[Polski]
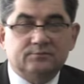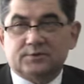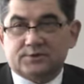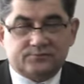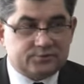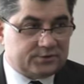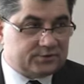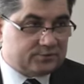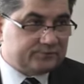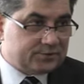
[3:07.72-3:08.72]
u nas w
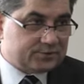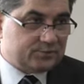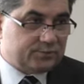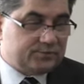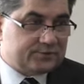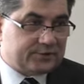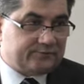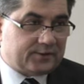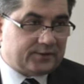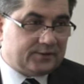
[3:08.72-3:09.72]
urzędzie również są
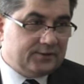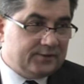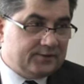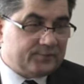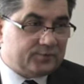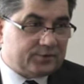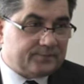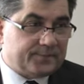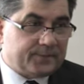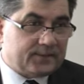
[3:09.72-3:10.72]
poustawiane, które
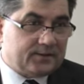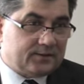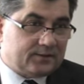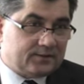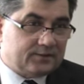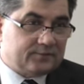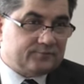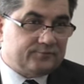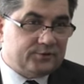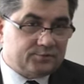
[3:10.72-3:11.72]
mm, y,
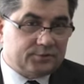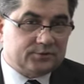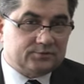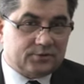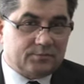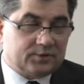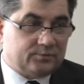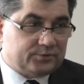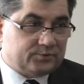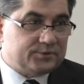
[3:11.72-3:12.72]
firmy, które mają
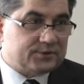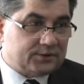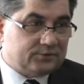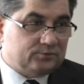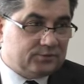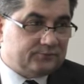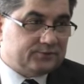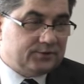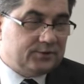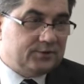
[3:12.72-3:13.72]
podpisane umowy,